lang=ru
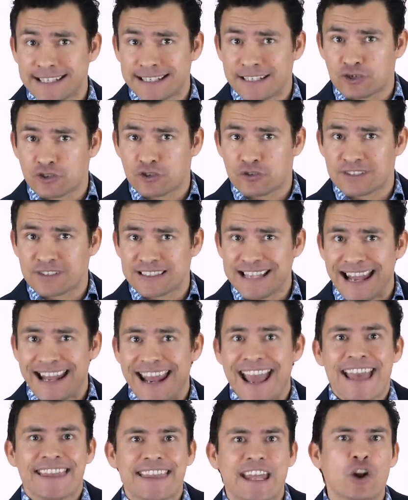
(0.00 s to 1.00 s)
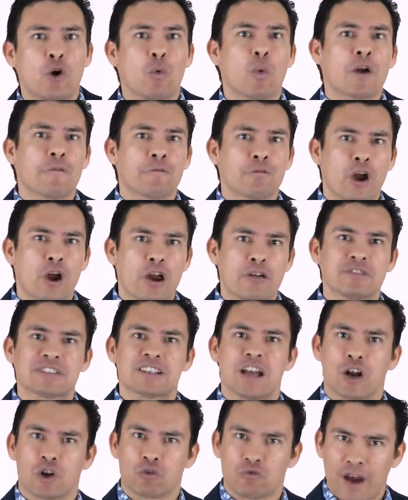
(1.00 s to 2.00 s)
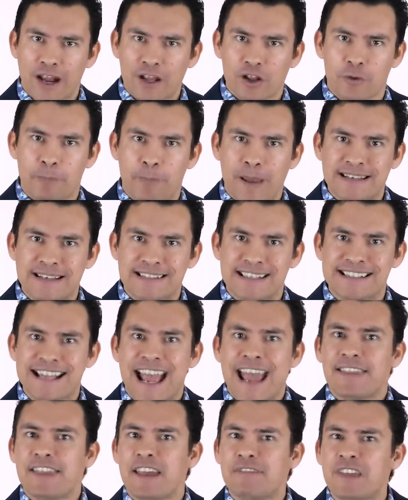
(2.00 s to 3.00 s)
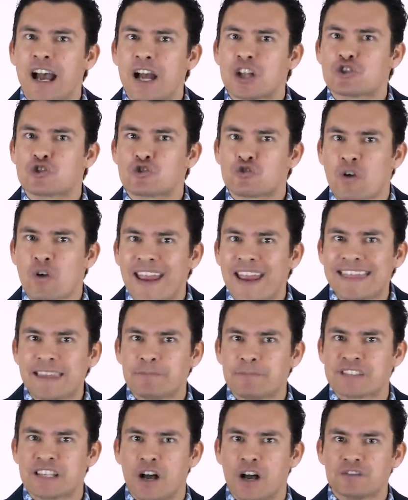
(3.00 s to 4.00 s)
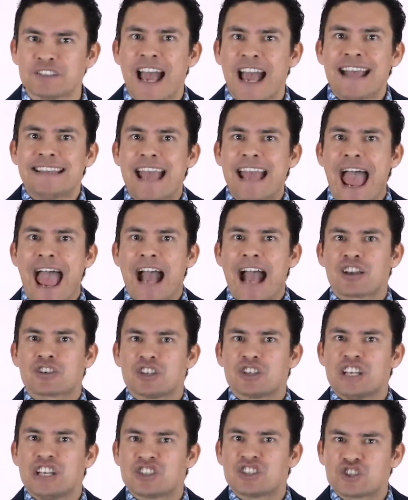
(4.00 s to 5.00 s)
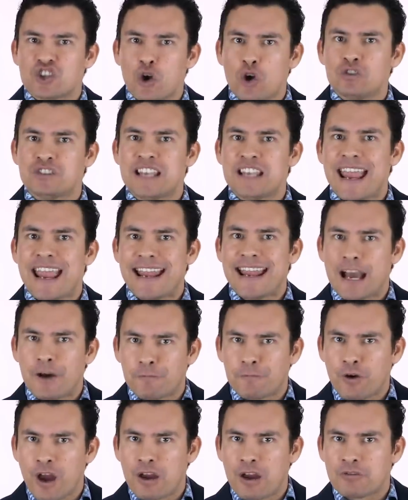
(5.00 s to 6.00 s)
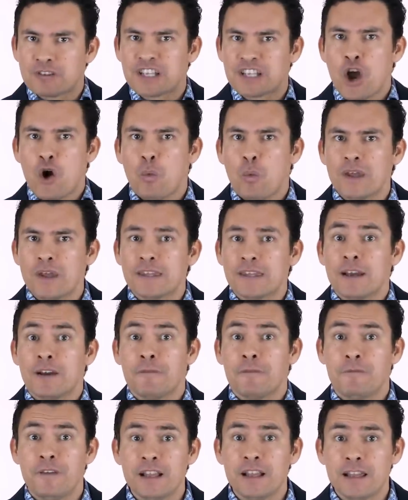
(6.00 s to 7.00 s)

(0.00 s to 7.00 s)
Друзья, у 80% мужчин нет личного аромата. Они не пользуются парфюмом на регулярной основе.